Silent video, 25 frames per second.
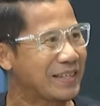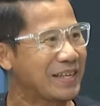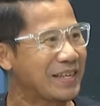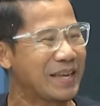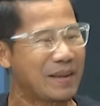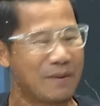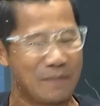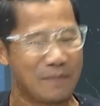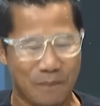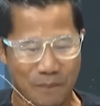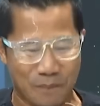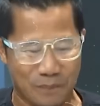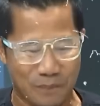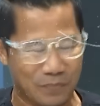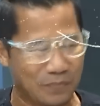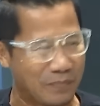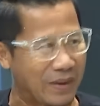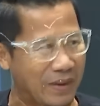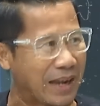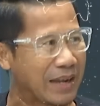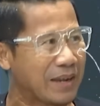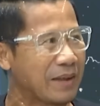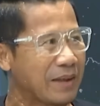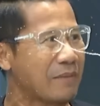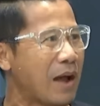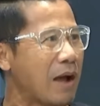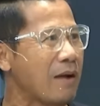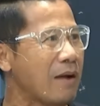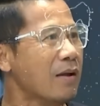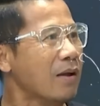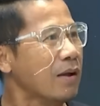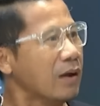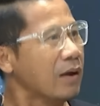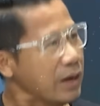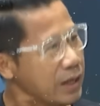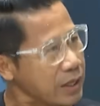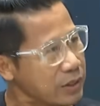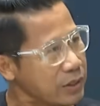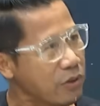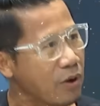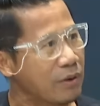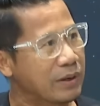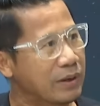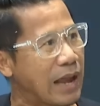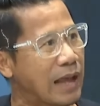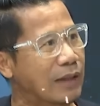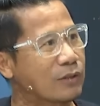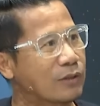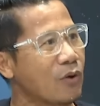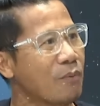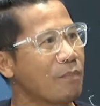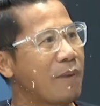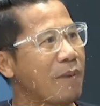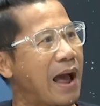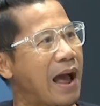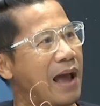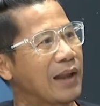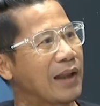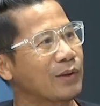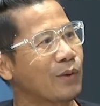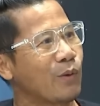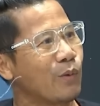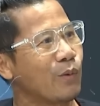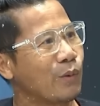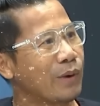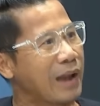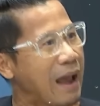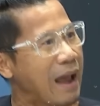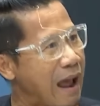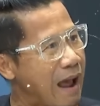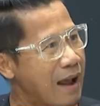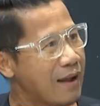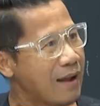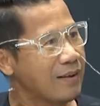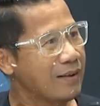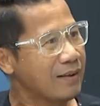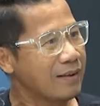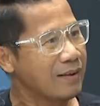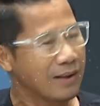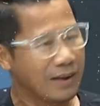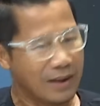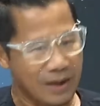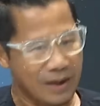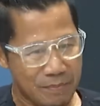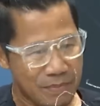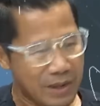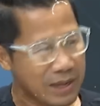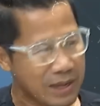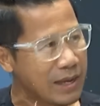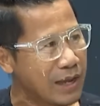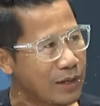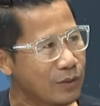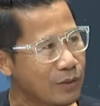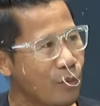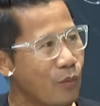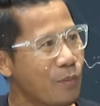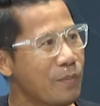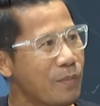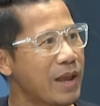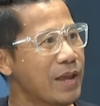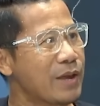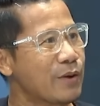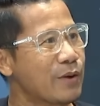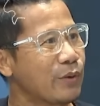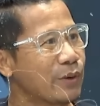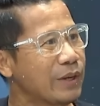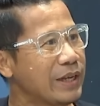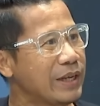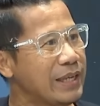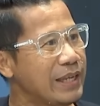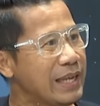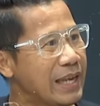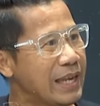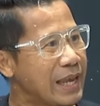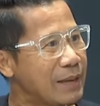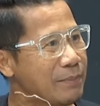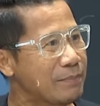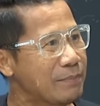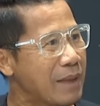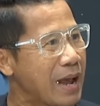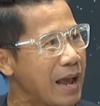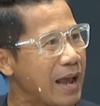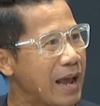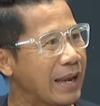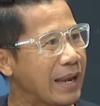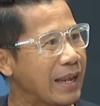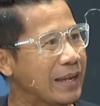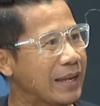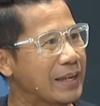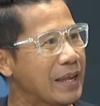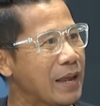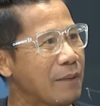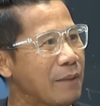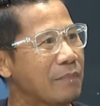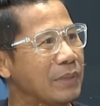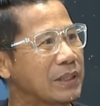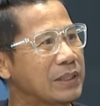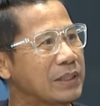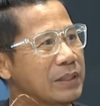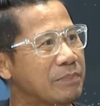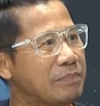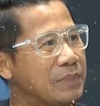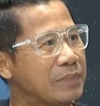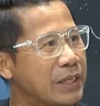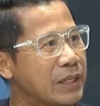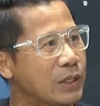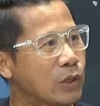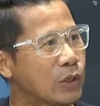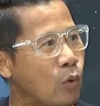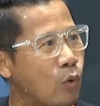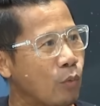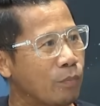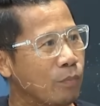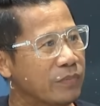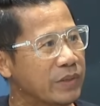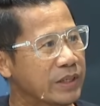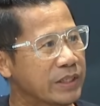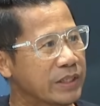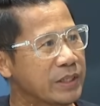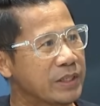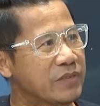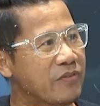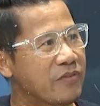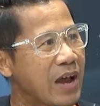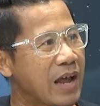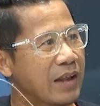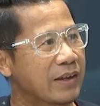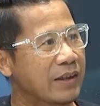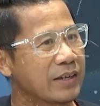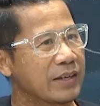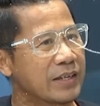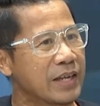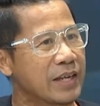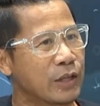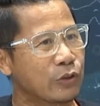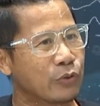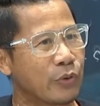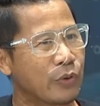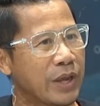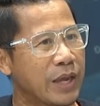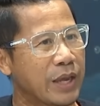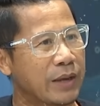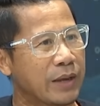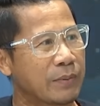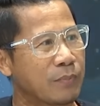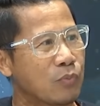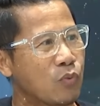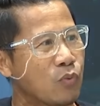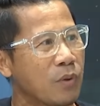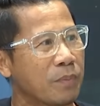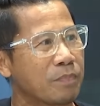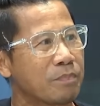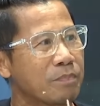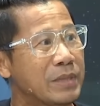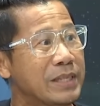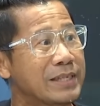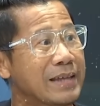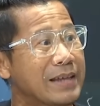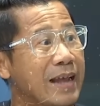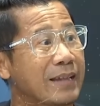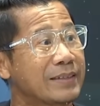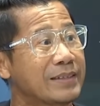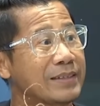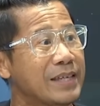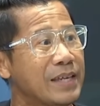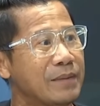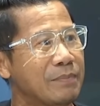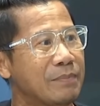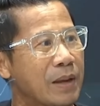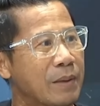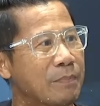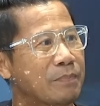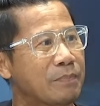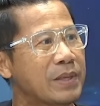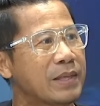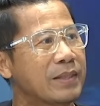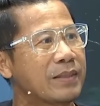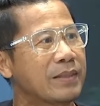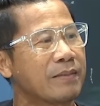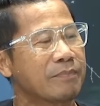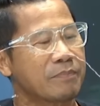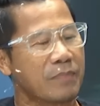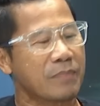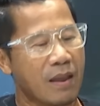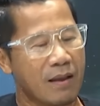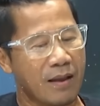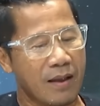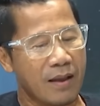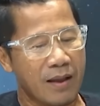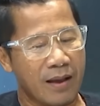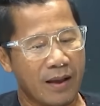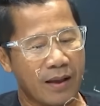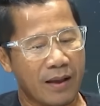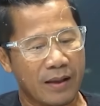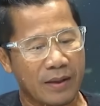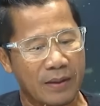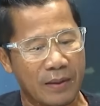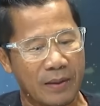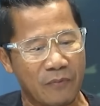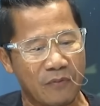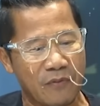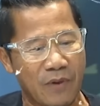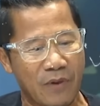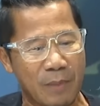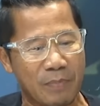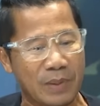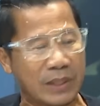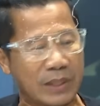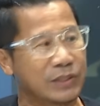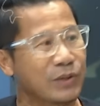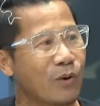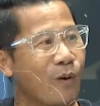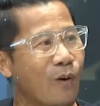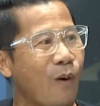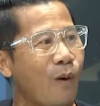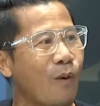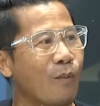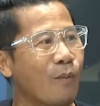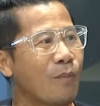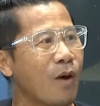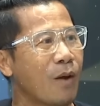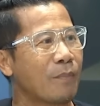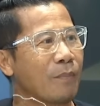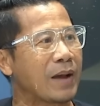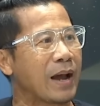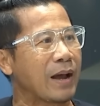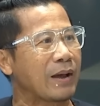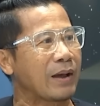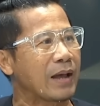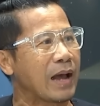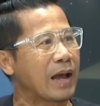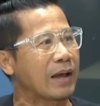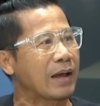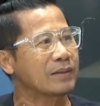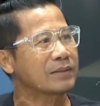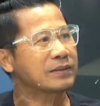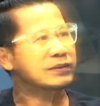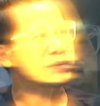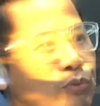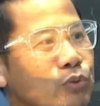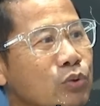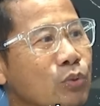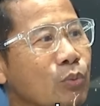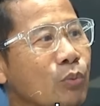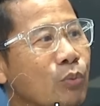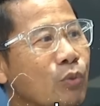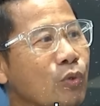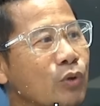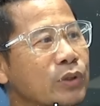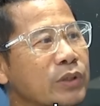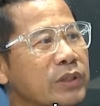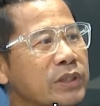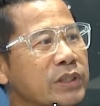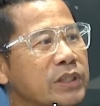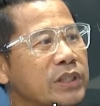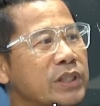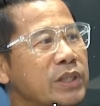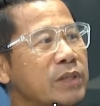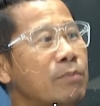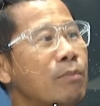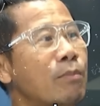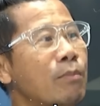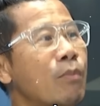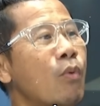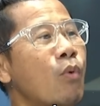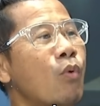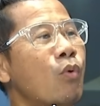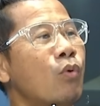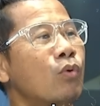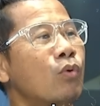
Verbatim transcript: ่ อันนี้นะเฮ้ยต้องหนังต้องผ่านกูนะค่ะเฮ้ยไม่งั้นกูไม่ให้คนนี้เล่นมาอะไรเงี้ย มันจะมีกลุ่มที่ว่าเรียกตัวเองพวกมิจฉาชีพนะพี่ว่าเป็นเจ้าของม็อบอะอ่ะนามสมมติชื่อบุ้ง